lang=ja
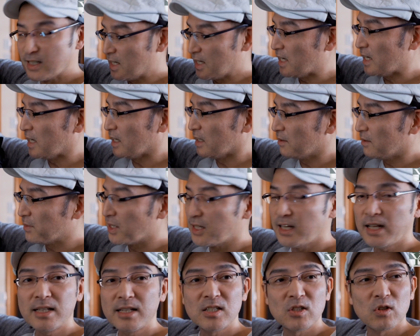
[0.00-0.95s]
はい。ま
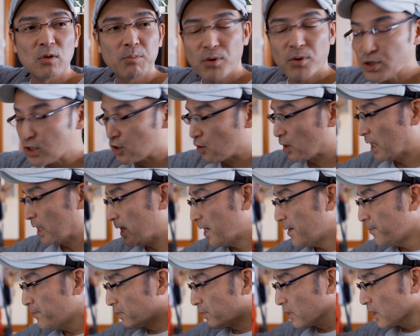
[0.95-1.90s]
あ、レンズのポーチとか
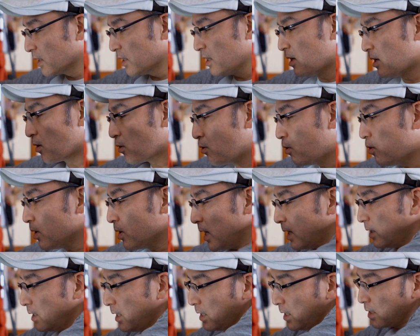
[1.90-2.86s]
ね、交
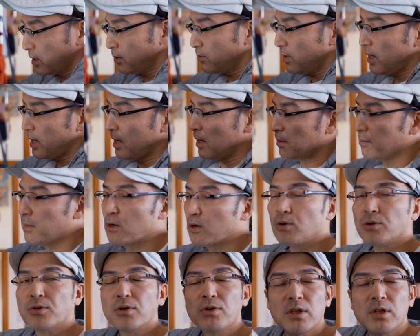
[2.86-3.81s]
換レンズは、ま
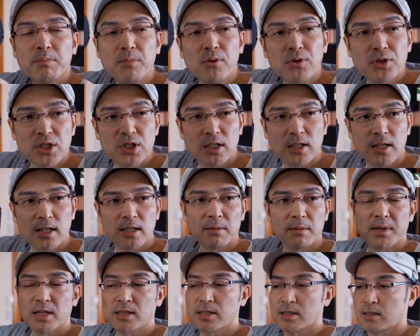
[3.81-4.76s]
このようにポーチに入れ
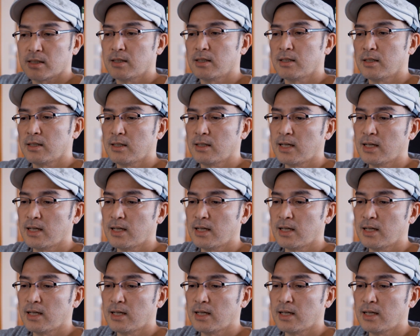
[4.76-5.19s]
てます。